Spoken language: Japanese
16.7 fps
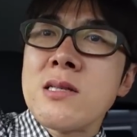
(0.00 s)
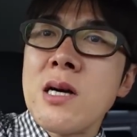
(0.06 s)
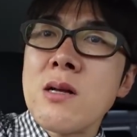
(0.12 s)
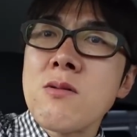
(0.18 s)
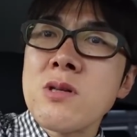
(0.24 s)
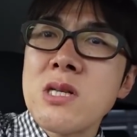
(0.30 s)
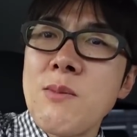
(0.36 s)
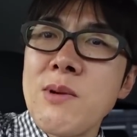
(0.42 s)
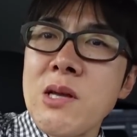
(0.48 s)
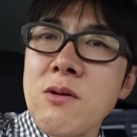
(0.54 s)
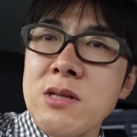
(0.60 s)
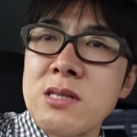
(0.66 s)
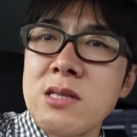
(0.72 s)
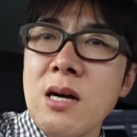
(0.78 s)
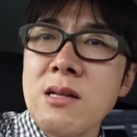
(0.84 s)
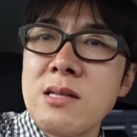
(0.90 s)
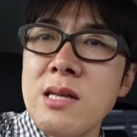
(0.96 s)
ちゃんと下までこうやって
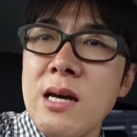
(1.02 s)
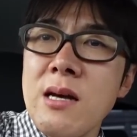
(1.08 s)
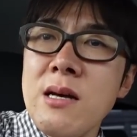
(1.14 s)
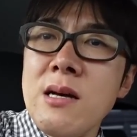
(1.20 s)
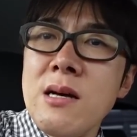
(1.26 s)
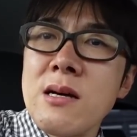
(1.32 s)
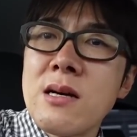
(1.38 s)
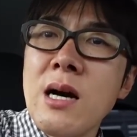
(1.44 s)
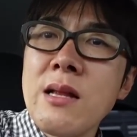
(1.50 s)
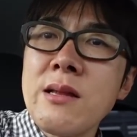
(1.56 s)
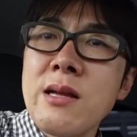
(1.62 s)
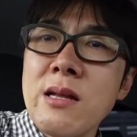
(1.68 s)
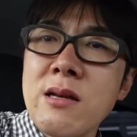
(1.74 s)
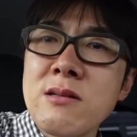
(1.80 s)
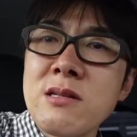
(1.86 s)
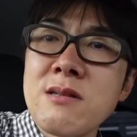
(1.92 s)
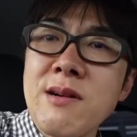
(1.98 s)
下がってガンって
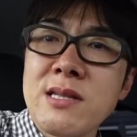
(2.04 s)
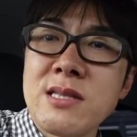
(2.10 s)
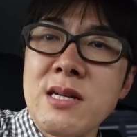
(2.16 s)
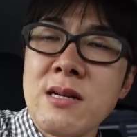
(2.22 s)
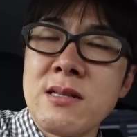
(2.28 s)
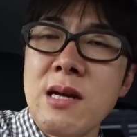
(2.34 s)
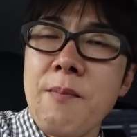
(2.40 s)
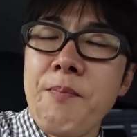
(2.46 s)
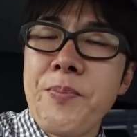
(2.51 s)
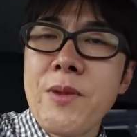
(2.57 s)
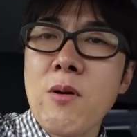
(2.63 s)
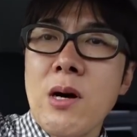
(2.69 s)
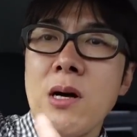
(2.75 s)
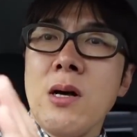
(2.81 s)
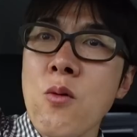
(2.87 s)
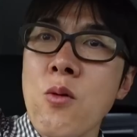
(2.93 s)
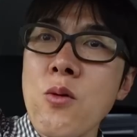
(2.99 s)
やってくれるわけじゃなくてなん
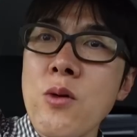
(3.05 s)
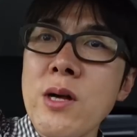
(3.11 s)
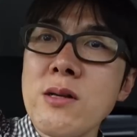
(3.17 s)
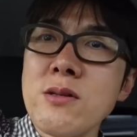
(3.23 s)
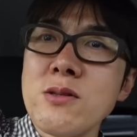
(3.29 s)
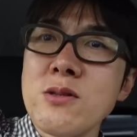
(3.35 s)
かこの